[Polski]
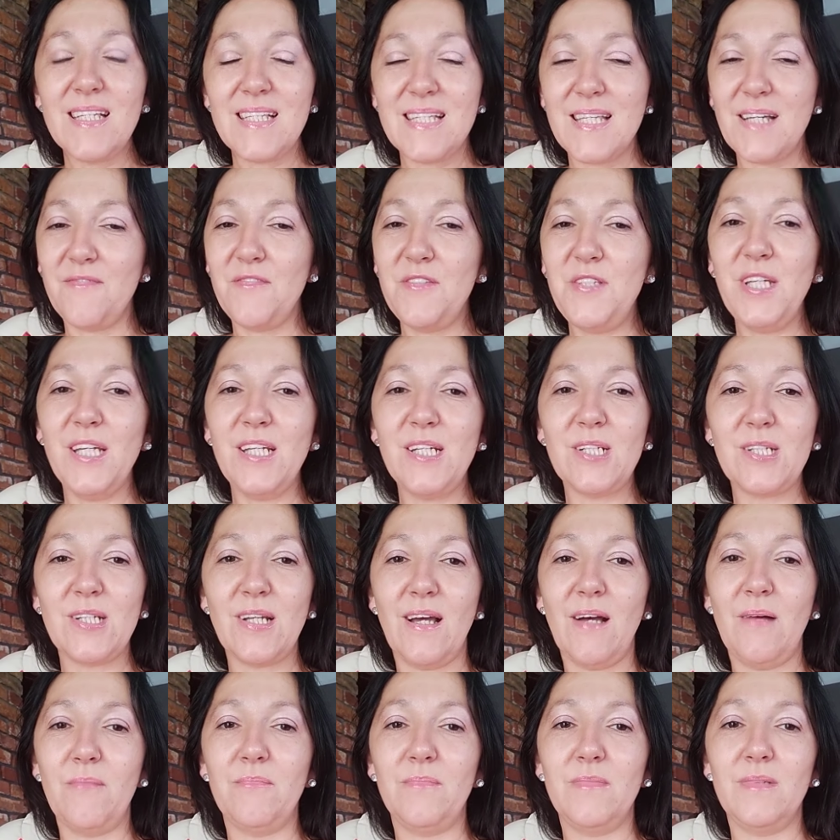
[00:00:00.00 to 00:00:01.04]

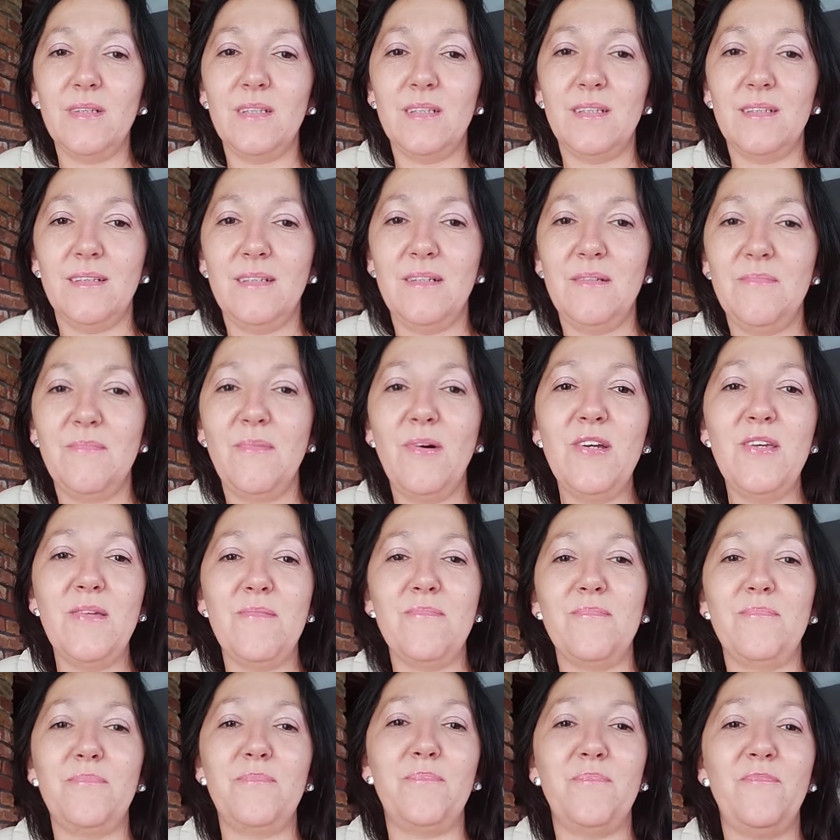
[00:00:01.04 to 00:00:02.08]
zawdzięczam y,
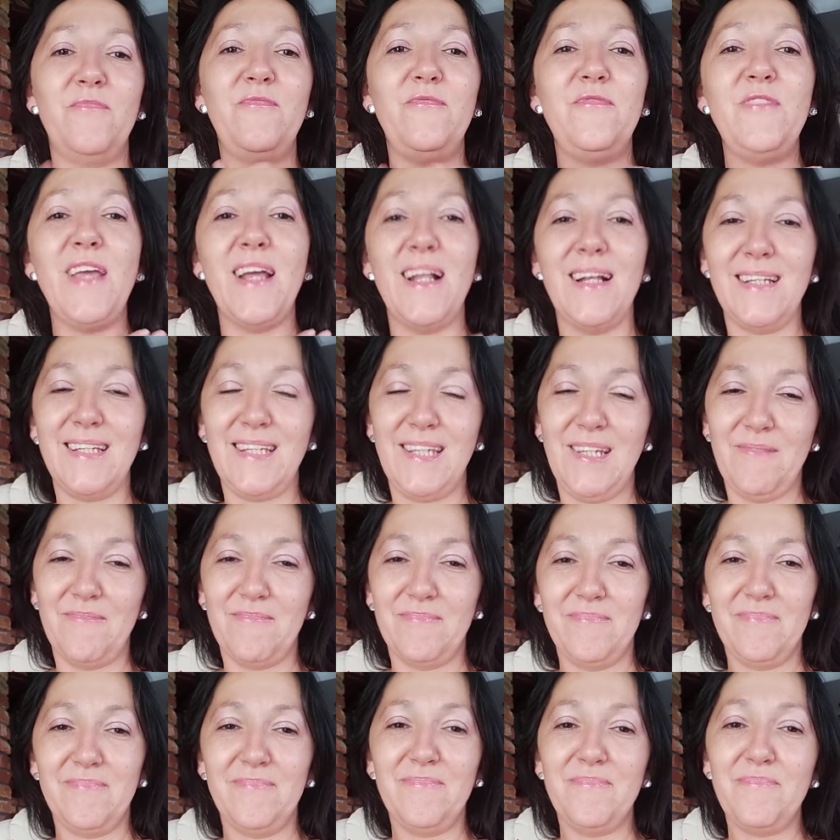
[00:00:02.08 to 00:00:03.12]
moim
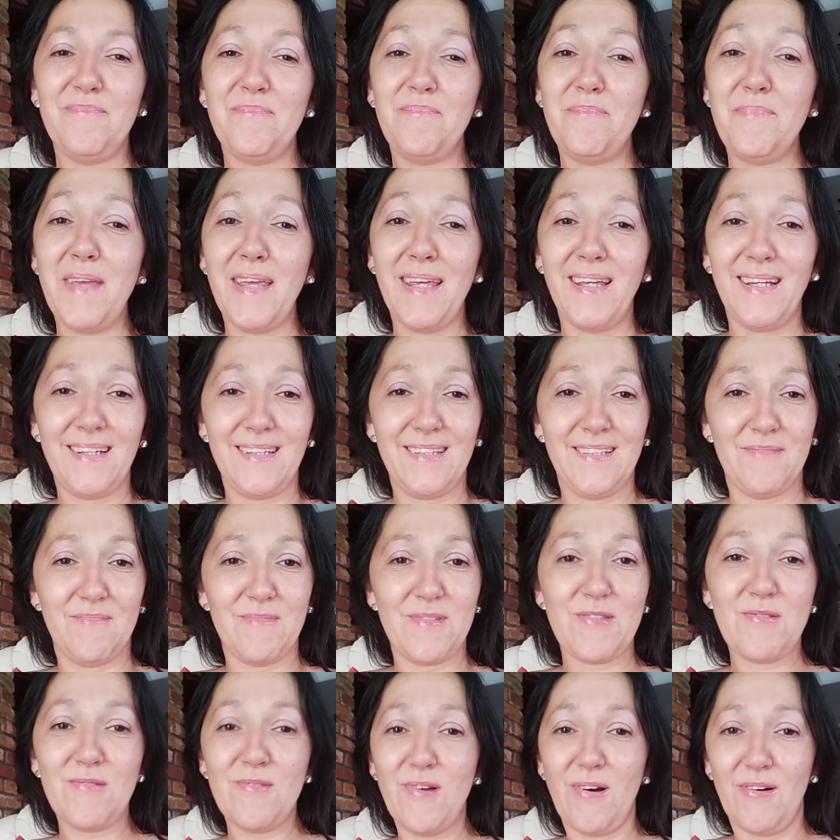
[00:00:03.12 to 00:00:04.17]
wielkim, pięknym,
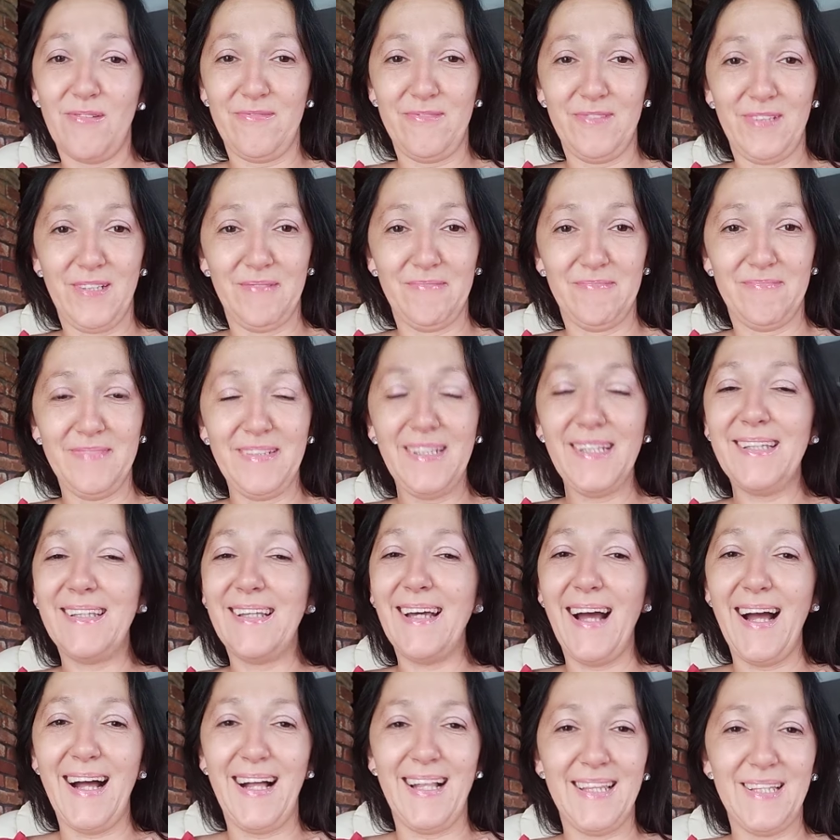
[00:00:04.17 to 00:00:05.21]
cudownym,
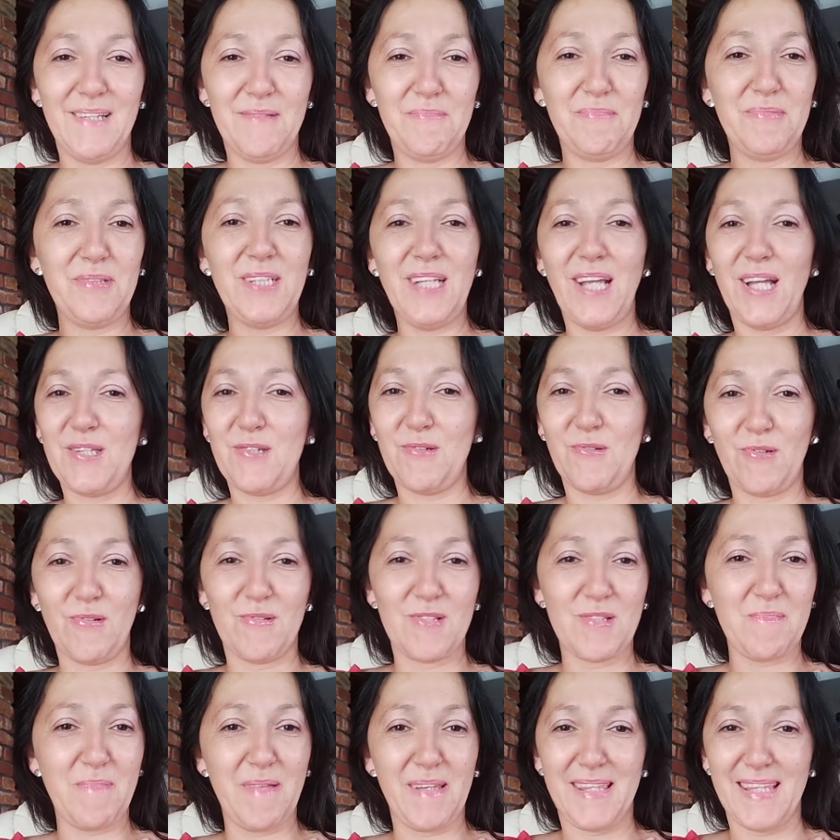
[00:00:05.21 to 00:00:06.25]
idealnym
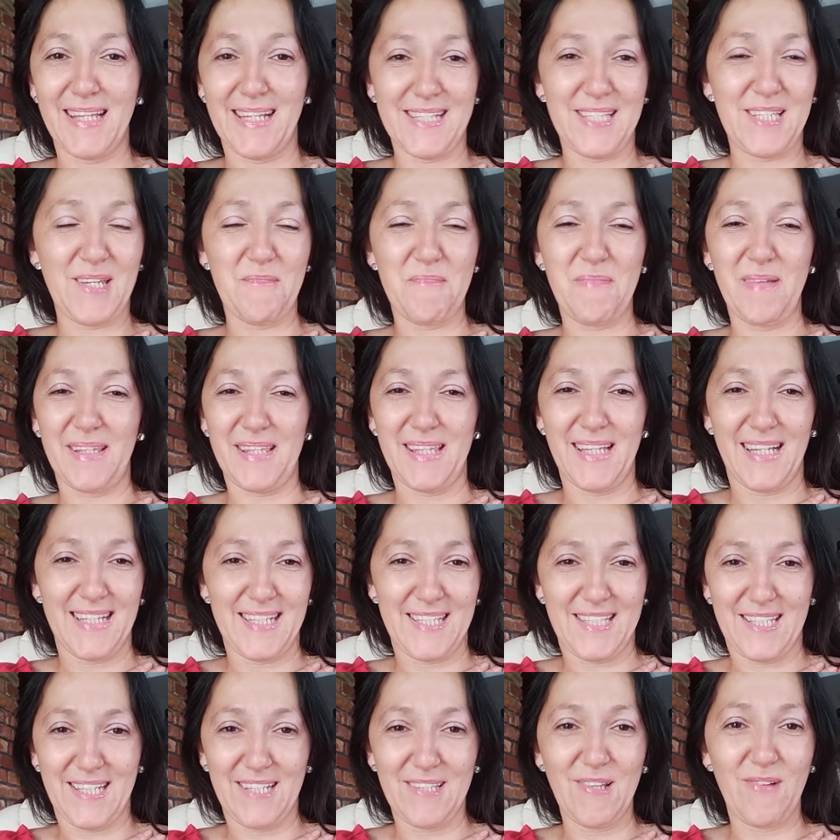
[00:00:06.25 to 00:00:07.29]
przyjaciółkom z
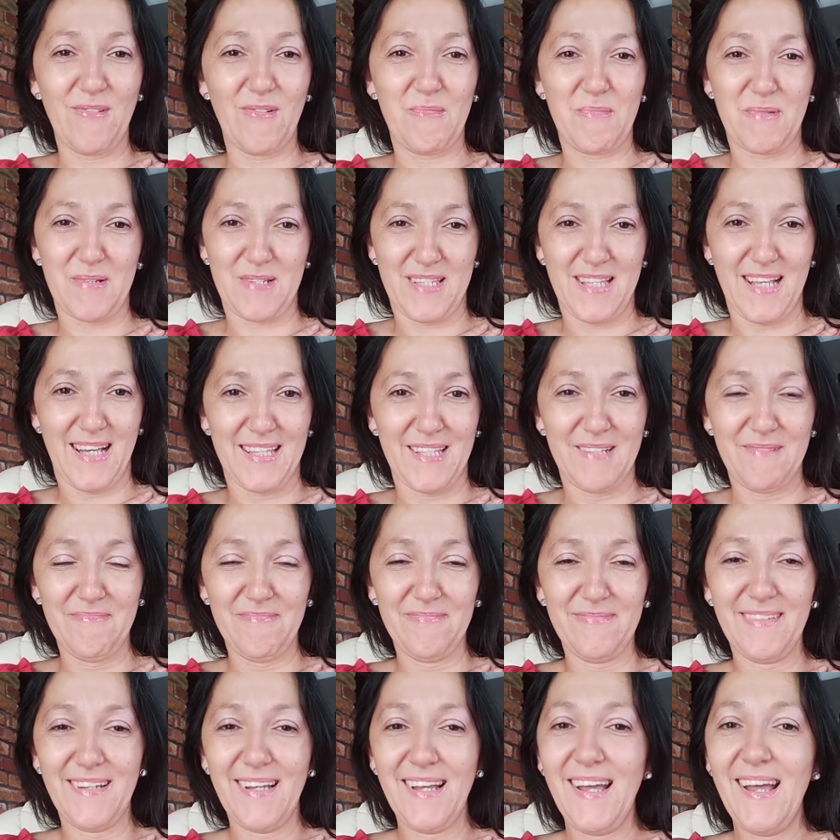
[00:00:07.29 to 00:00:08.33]
15-15, nowo poznanym.
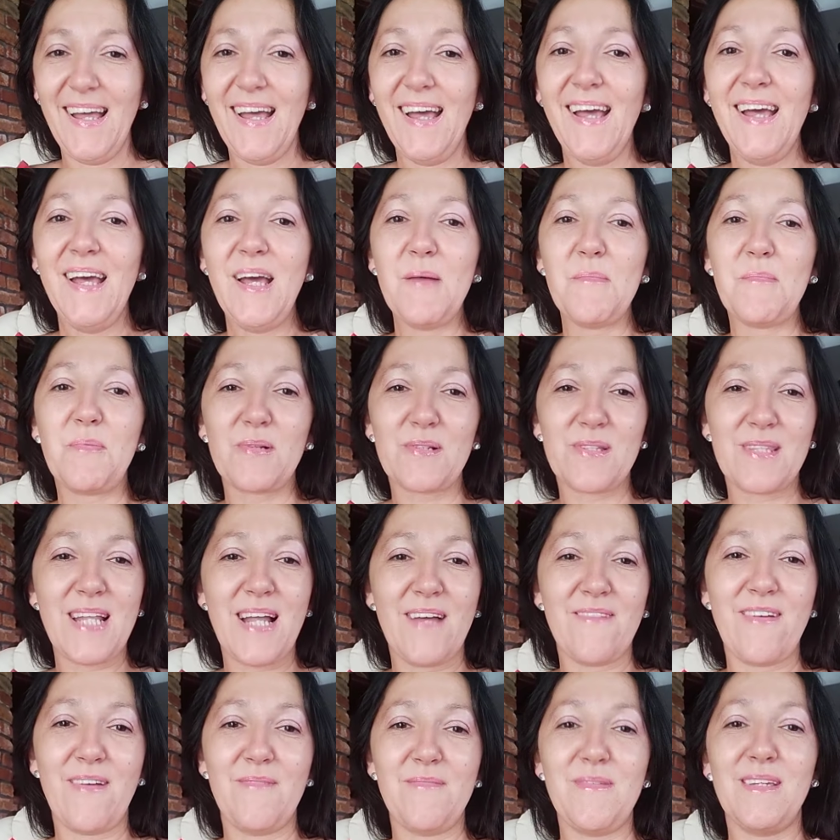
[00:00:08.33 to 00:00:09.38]

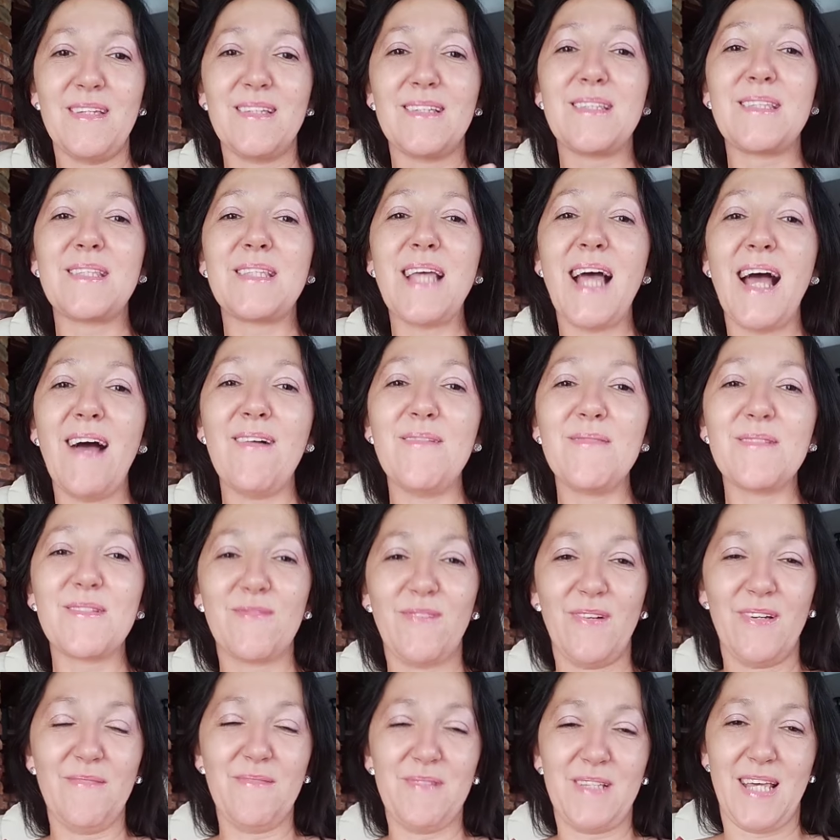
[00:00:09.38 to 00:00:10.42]
Pozdrawiam je całym
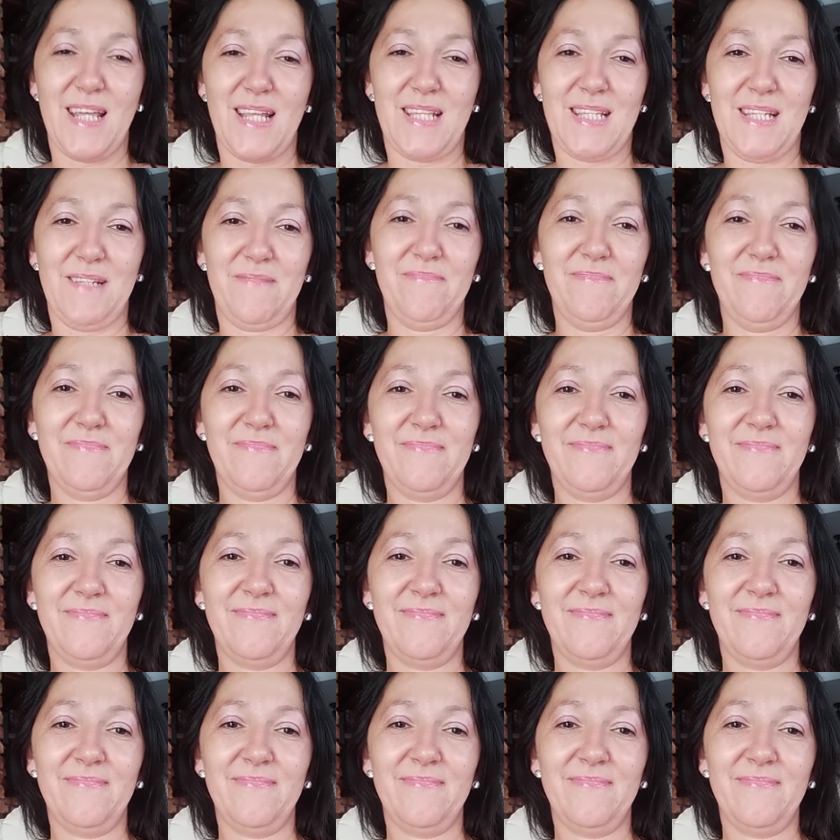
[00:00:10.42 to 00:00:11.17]
swoim sercem.